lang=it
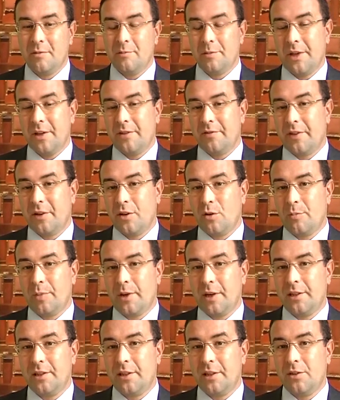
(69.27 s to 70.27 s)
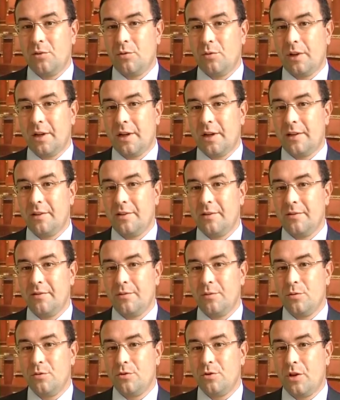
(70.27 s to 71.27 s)
beh, fanno parte di una
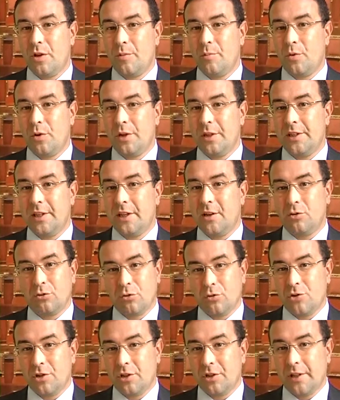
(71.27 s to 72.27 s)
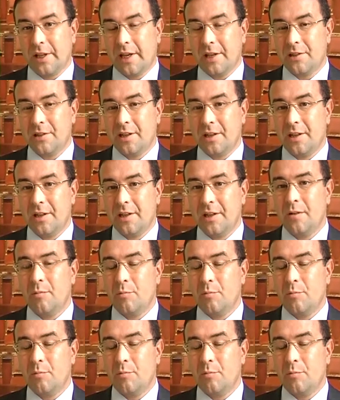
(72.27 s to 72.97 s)
funzione politica ottocentesca,